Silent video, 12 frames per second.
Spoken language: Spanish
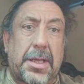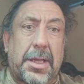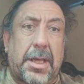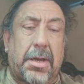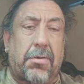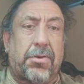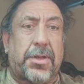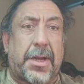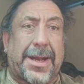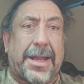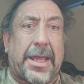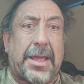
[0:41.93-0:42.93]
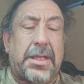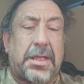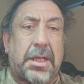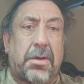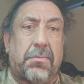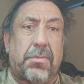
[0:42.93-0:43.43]
Encontrar
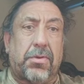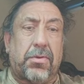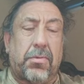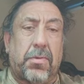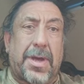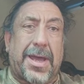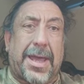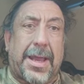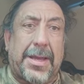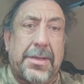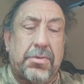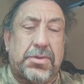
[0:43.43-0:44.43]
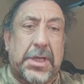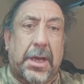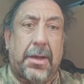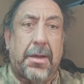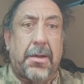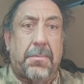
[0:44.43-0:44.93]
gente como tú que
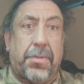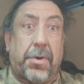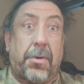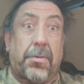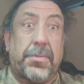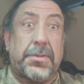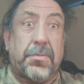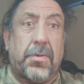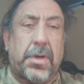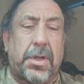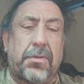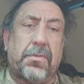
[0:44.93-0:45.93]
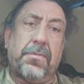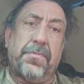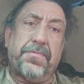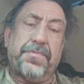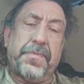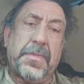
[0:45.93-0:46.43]
lucha por lo mismo que tú
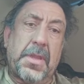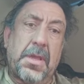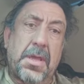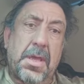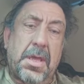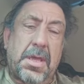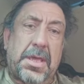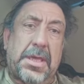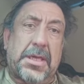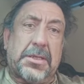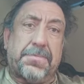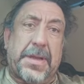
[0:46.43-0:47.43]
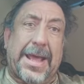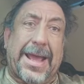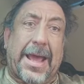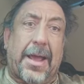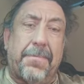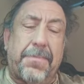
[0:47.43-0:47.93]
y espera
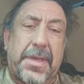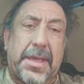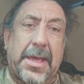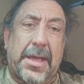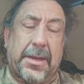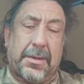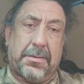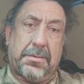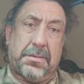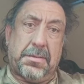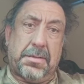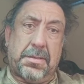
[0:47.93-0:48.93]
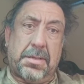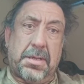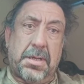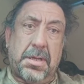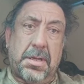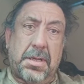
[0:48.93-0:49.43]
cambiar
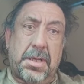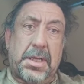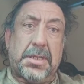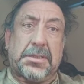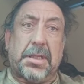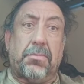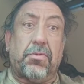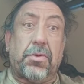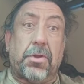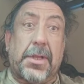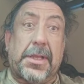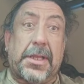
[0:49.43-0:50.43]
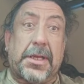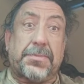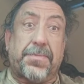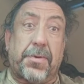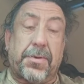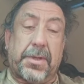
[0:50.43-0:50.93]
este mundo del
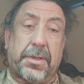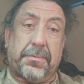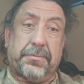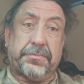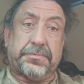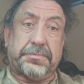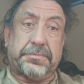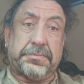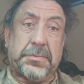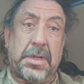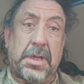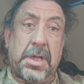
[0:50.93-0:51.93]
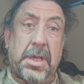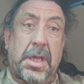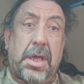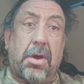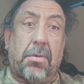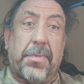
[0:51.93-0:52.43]
transporte
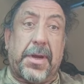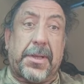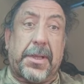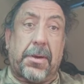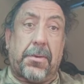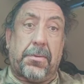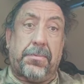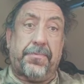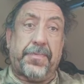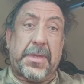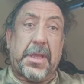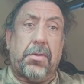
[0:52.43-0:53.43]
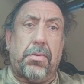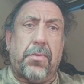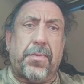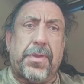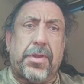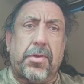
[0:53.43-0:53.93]
y convertirlo en un
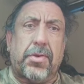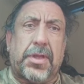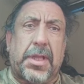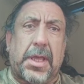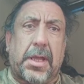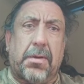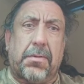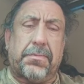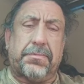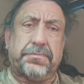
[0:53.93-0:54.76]
oficio digno,